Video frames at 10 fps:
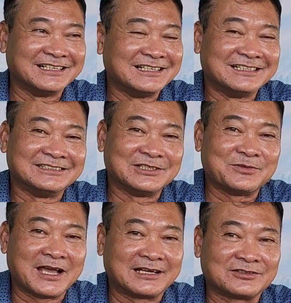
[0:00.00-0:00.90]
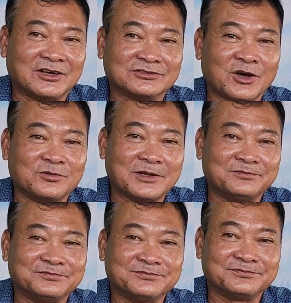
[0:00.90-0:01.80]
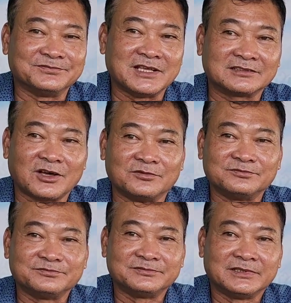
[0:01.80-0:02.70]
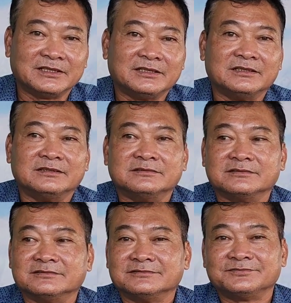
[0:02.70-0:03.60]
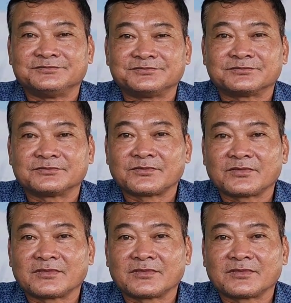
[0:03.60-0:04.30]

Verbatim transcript: dạ sức khỏe, khỏe anh còn tốt, tốt lắm ừ. rất tốt à,